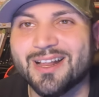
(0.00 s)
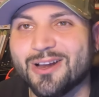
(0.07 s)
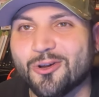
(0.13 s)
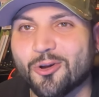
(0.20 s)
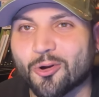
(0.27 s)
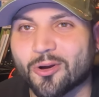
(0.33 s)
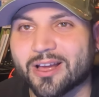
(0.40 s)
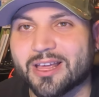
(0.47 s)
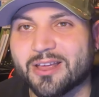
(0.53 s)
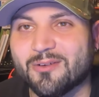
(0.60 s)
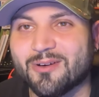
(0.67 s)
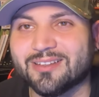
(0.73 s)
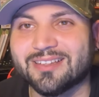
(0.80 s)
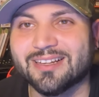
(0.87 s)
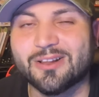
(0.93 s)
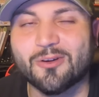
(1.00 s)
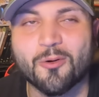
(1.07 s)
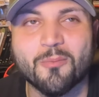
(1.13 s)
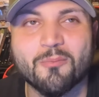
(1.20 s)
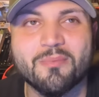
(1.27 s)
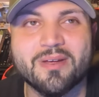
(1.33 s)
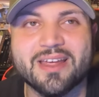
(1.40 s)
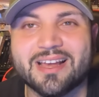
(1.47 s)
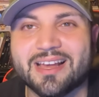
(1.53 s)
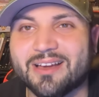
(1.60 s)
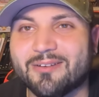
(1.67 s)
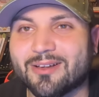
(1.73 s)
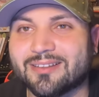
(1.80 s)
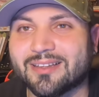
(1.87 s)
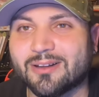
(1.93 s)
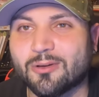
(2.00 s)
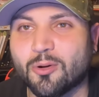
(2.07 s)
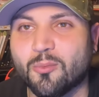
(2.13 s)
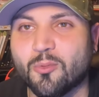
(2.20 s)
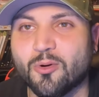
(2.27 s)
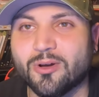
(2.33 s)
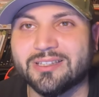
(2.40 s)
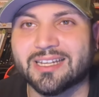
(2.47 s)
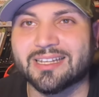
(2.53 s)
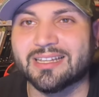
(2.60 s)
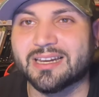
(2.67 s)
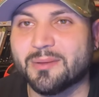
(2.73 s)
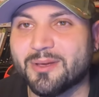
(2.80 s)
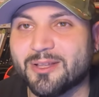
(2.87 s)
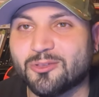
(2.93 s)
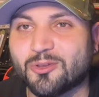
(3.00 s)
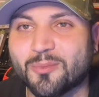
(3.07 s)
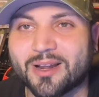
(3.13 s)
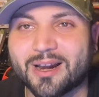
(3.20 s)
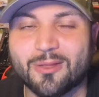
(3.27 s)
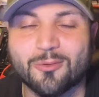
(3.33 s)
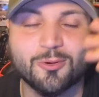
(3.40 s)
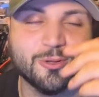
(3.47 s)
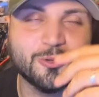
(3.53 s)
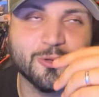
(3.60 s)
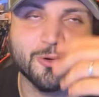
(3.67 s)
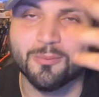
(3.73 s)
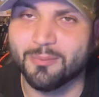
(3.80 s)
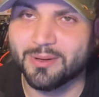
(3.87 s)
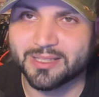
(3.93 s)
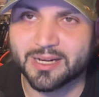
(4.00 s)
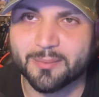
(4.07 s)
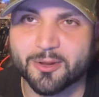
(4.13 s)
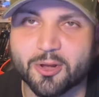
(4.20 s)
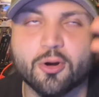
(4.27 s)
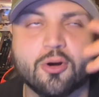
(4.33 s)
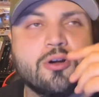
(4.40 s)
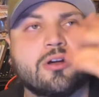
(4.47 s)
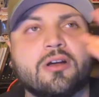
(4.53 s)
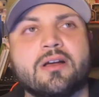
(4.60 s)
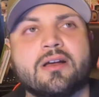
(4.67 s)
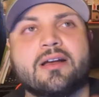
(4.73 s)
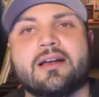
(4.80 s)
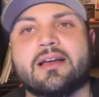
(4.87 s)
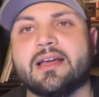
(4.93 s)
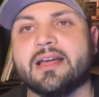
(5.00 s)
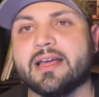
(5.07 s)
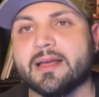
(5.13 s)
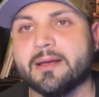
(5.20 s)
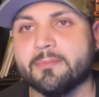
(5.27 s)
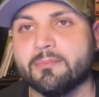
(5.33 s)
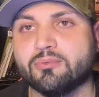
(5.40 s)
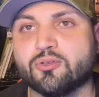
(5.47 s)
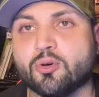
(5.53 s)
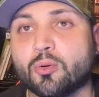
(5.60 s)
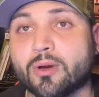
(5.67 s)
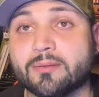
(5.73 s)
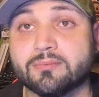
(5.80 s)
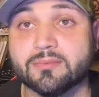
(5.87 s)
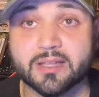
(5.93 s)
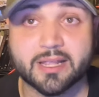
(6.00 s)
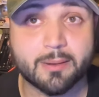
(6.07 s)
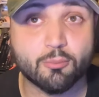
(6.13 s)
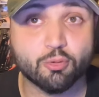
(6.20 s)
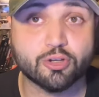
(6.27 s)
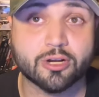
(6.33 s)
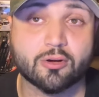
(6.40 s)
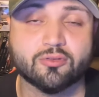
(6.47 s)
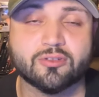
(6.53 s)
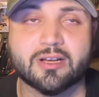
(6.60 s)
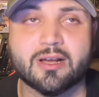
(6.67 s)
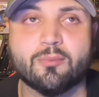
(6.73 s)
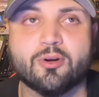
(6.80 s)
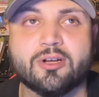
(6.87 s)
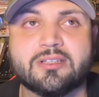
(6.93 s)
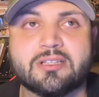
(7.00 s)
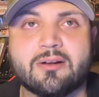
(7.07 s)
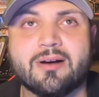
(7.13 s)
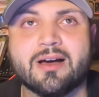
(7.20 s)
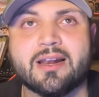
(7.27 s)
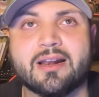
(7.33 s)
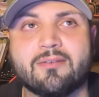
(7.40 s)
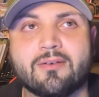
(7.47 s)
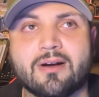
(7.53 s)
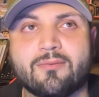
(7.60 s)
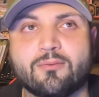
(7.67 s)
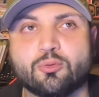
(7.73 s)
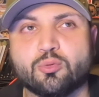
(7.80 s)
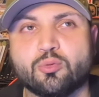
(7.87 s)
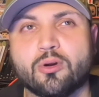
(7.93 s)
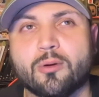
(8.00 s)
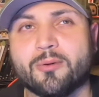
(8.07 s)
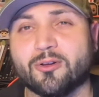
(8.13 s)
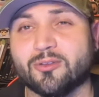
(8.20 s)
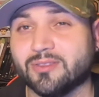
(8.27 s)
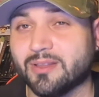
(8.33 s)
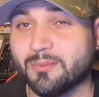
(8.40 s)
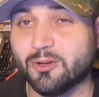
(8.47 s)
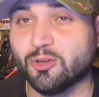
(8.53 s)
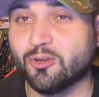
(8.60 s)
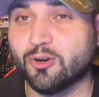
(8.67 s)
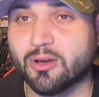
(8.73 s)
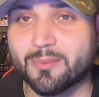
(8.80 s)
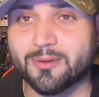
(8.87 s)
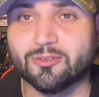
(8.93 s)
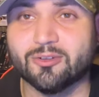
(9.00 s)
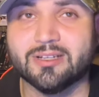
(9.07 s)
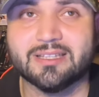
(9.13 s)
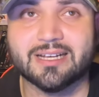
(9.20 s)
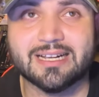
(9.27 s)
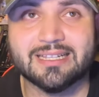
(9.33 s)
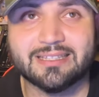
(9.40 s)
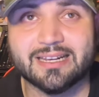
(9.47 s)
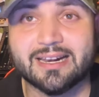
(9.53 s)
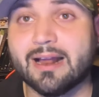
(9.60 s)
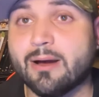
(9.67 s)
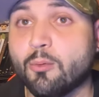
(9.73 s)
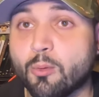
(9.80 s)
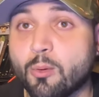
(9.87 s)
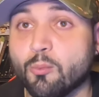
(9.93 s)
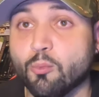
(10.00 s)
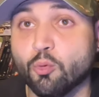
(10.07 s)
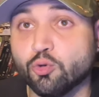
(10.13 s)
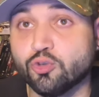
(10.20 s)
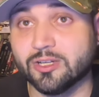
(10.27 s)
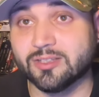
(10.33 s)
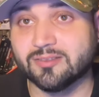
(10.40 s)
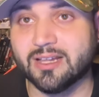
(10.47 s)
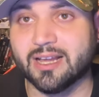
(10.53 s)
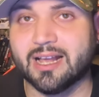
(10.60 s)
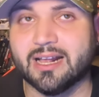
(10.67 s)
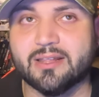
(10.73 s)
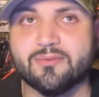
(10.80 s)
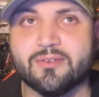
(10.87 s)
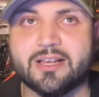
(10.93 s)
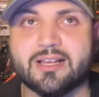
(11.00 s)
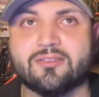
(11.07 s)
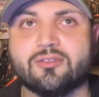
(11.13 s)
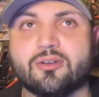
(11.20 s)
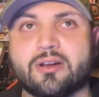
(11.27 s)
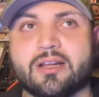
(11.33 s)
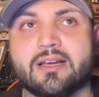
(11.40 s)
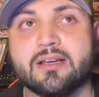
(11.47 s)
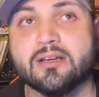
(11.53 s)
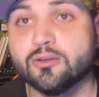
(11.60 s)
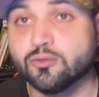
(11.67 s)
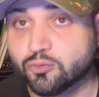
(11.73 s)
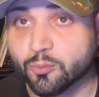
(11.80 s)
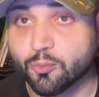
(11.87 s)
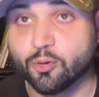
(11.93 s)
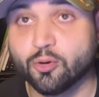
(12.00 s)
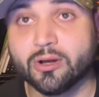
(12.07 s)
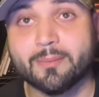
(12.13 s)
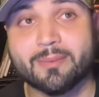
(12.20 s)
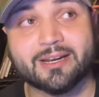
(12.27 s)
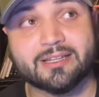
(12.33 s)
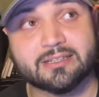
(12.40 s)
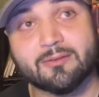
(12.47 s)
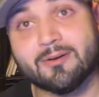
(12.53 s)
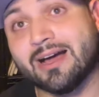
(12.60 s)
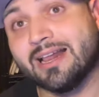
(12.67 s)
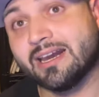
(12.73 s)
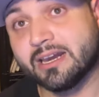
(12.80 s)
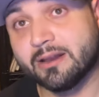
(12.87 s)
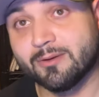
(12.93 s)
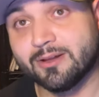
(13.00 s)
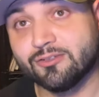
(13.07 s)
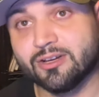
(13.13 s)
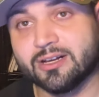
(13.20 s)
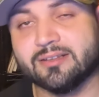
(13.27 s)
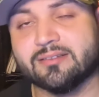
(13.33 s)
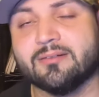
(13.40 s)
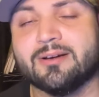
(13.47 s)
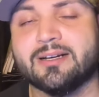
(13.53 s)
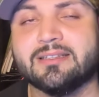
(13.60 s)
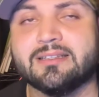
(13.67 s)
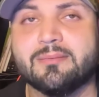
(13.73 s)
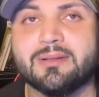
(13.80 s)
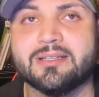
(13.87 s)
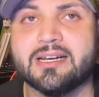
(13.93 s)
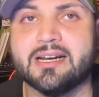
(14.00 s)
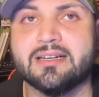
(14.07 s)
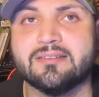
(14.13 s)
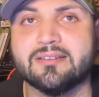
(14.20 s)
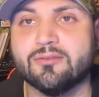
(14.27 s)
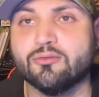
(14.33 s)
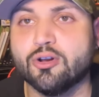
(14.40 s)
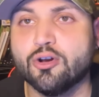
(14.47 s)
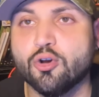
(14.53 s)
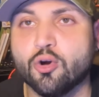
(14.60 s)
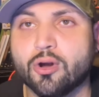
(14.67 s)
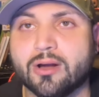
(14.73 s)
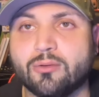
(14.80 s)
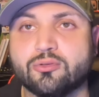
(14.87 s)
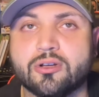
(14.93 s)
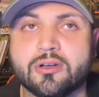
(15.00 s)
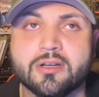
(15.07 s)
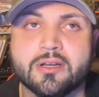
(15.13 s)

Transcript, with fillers: lo que iba a hacer con Vi, que iba a ser como entretenimiento para adultos, me tripió. Eh, que tienes muchas cosas que puedes trabajar a, futuro, pero en términos de lo que pasó en esta cartera hubo muchas descalificaciones. Supongo que para trabajar revanchas que se van a estar materializando el Lockout,